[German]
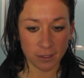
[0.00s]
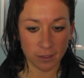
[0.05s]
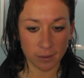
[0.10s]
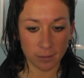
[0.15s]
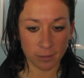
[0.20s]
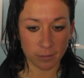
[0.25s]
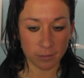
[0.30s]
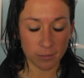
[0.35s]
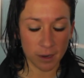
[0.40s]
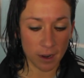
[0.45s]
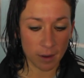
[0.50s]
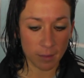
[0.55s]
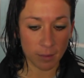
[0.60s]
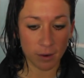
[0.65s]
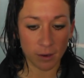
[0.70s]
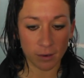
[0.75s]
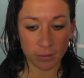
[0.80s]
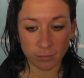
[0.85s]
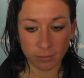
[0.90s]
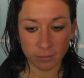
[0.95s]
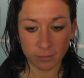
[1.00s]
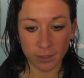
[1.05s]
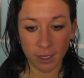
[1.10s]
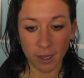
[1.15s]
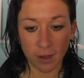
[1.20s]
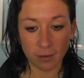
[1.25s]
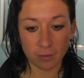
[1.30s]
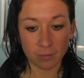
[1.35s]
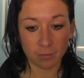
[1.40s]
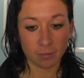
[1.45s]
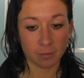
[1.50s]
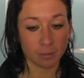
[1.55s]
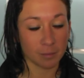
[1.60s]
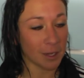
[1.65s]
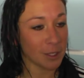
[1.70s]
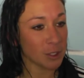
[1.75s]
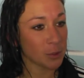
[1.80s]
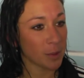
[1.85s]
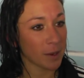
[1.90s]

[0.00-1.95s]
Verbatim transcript: Ähm, aber ja, macht